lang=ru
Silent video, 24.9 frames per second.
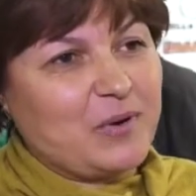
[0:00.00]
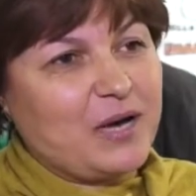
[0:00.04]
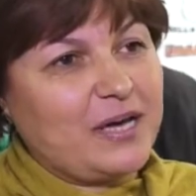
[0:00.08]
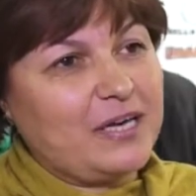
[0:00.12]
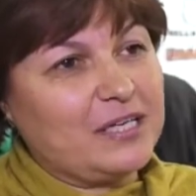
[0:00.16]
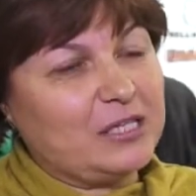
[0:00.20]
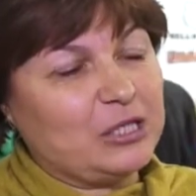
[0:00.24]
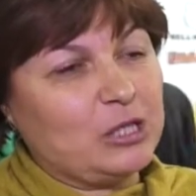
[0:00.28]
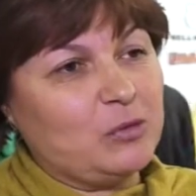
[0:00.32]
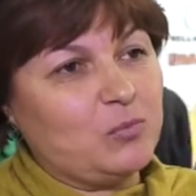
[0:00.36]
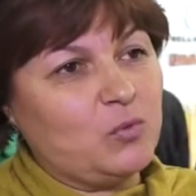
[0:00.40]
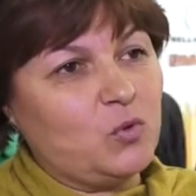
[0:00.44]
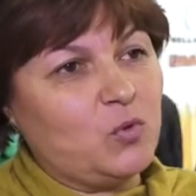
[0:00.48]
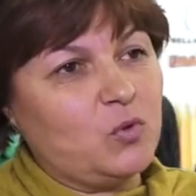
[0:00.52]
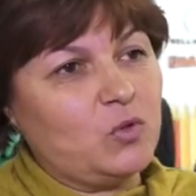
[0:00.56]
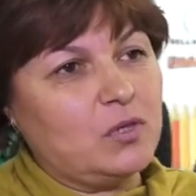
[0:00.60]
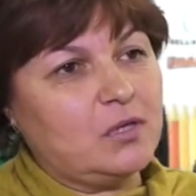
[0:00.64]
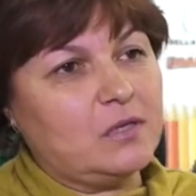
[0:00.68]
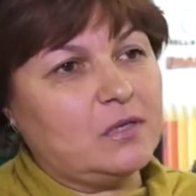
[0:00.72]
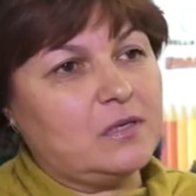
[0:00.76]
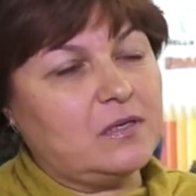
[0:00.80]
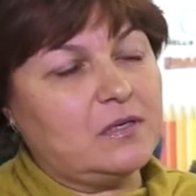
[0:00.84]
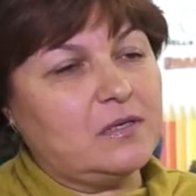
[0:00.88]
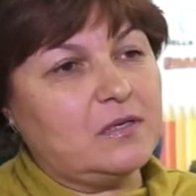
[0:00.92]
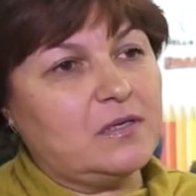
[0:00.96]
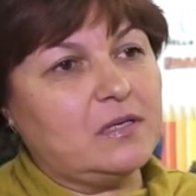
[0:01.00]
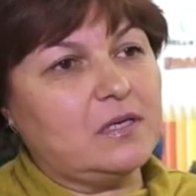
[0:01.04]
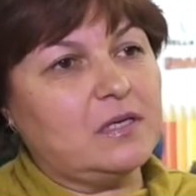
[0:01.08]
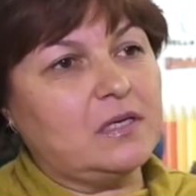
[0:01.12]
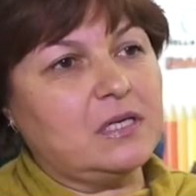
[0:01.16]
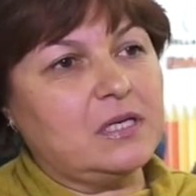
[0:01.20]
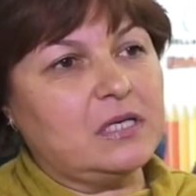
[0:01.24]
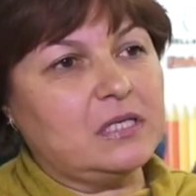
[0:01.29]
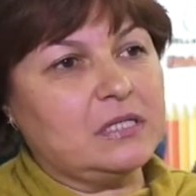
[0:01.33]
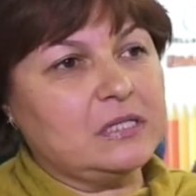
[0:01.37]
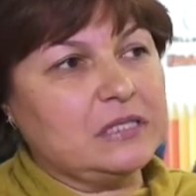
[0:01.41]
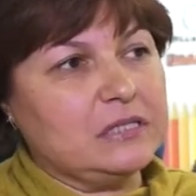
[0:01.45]
Поэтому,
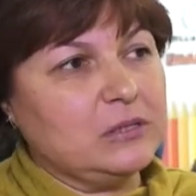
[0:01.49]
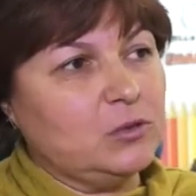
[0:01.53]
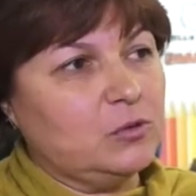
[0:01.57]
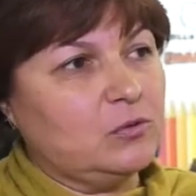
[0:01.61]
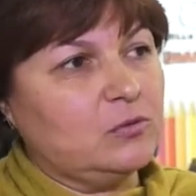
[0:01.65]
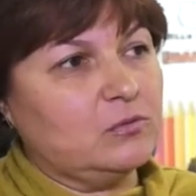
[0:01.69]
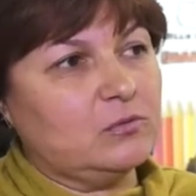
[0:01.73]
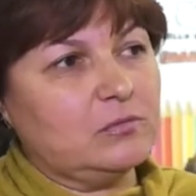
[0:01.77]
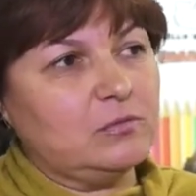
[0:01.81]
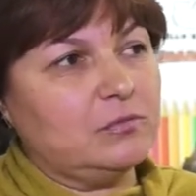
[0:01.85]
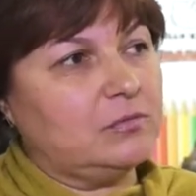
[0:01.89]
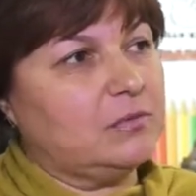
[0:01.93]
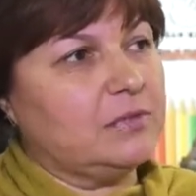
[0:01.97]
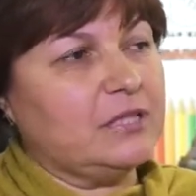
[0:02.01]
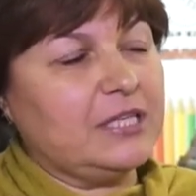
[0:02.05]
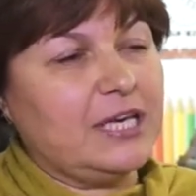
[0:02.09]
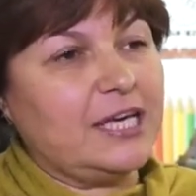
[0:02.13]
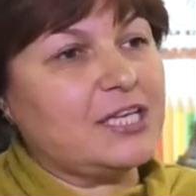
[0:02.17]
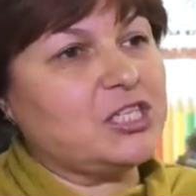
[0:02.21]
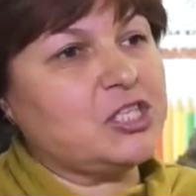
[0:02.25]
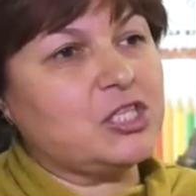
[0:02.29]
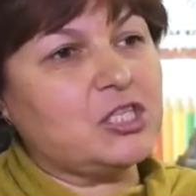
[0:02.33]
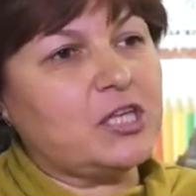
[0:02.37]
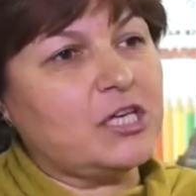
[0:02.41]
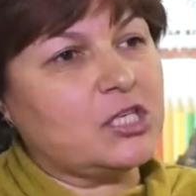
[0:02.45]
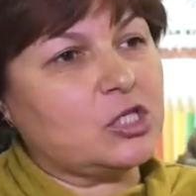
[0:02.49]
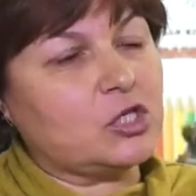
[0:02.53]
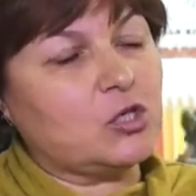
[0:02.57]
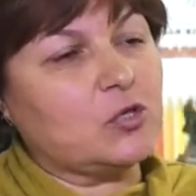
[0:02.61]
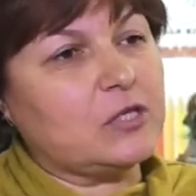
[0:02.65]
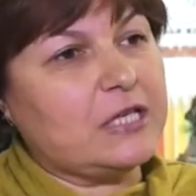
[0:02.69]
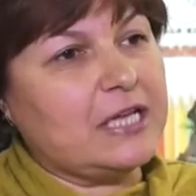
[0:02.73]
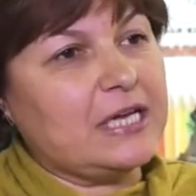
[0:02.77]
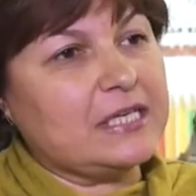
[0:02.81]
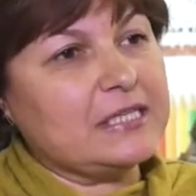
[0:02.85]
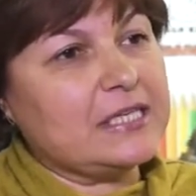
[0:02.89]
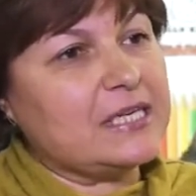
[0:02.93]
э, ну, я считаю,
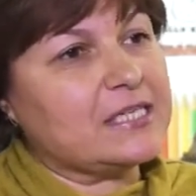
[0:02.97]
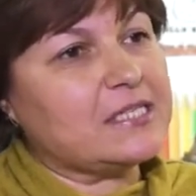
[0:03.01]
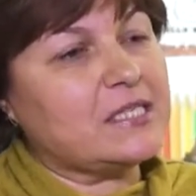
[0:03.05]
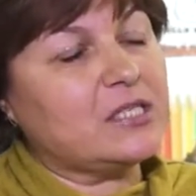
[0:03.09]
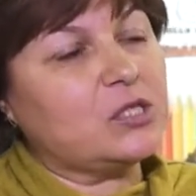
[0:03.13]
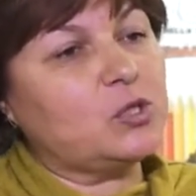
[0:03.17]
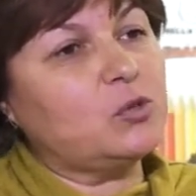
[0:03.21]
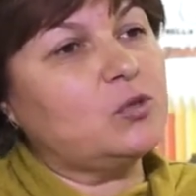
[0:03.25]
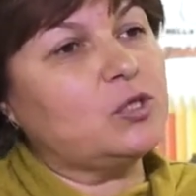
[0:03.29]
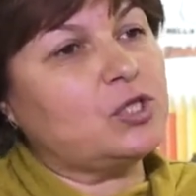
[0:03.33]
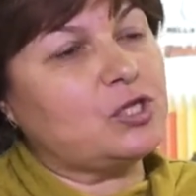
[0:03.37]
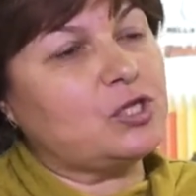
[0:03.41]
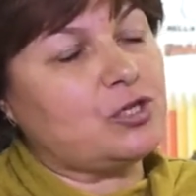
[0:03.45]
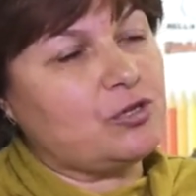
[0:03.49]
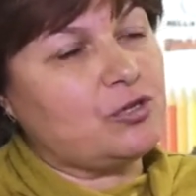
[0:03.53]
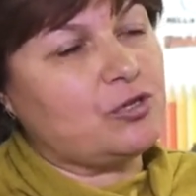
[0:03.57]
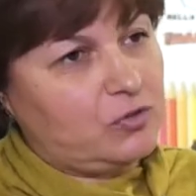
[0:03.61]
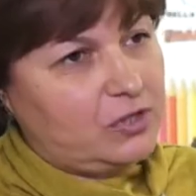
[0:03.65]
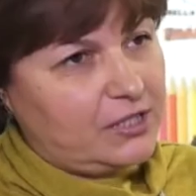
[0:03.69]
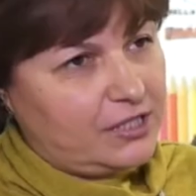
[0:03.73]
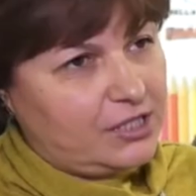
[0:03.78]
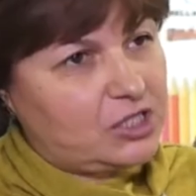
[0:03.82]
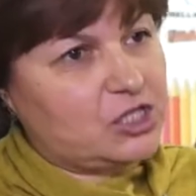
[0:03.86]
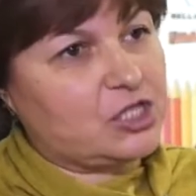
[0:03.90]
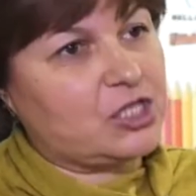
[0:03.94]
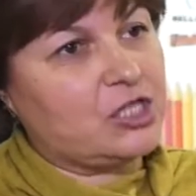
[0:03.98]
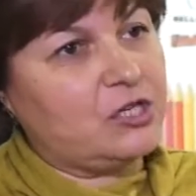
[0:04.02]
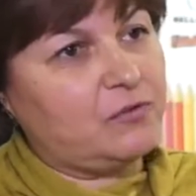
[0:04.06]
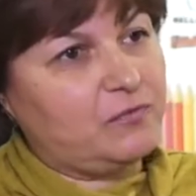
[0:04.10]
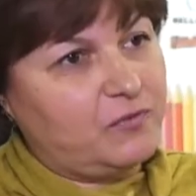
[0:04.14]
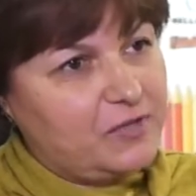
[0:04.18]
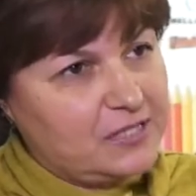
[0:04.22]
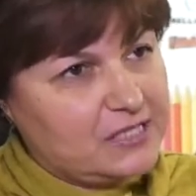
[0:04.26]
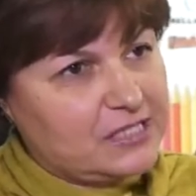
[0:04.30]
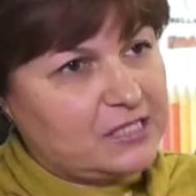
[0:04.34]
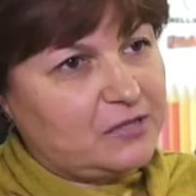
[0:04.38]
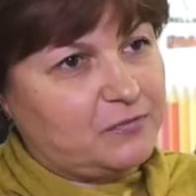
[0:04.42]
что для нас это очень удачная
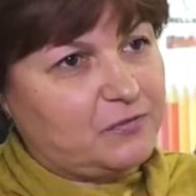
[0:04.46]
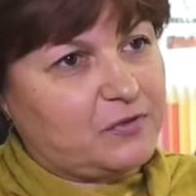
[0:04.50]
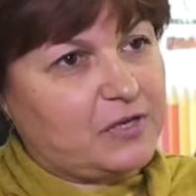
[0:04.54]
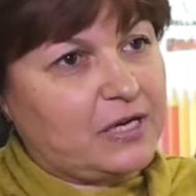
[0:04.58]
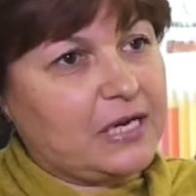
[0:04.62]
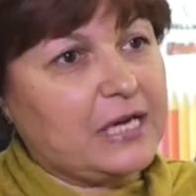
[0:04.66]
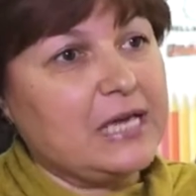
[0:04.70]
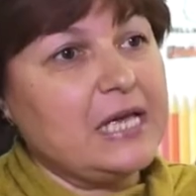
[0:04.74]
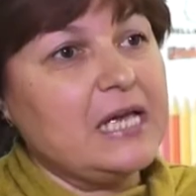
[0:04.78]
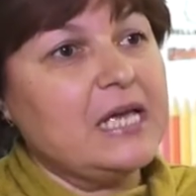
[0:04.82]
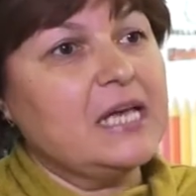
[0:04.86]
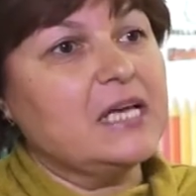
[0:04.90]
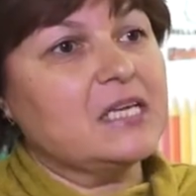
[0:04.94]
выставка.